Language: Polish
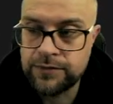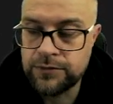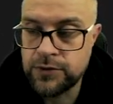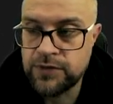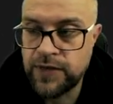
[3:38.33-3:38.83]

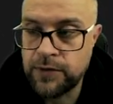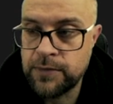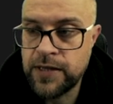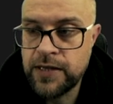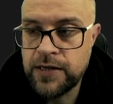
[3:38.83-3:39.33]

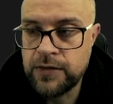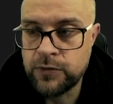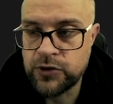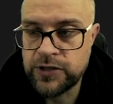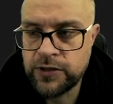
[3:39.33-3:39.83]
używałem
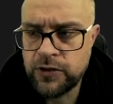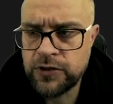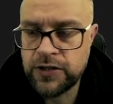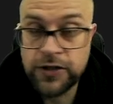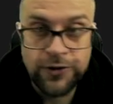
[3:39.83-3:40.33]
różnych
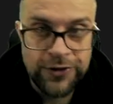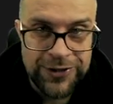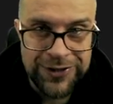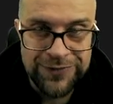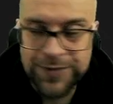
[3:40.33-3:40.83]
krotek,
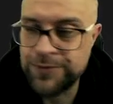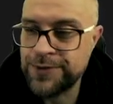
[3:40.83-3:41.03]
niekoniecznie w C,